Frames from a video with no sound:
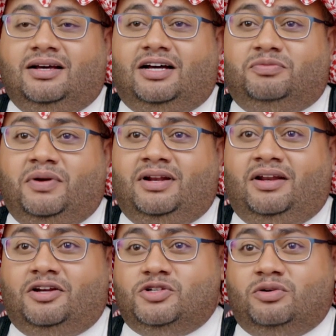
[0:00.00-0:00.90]
اتمنى
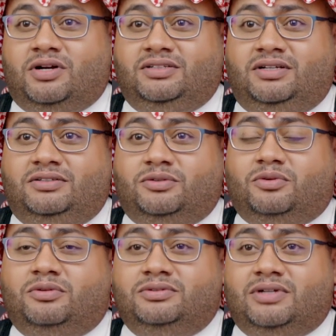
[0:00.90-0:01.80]
ان الشهرة دي
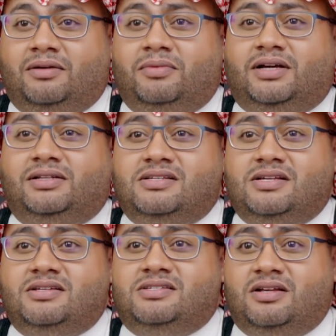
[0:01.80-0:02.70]
تكون عاملة كده
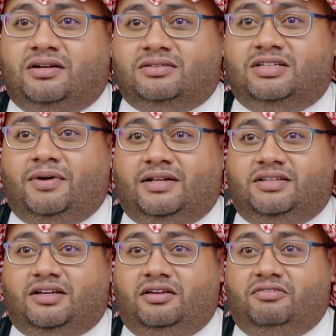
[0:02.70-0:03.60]
زي الزر تبع
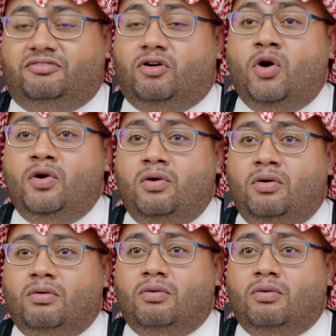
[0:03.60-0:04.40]
التكييف اون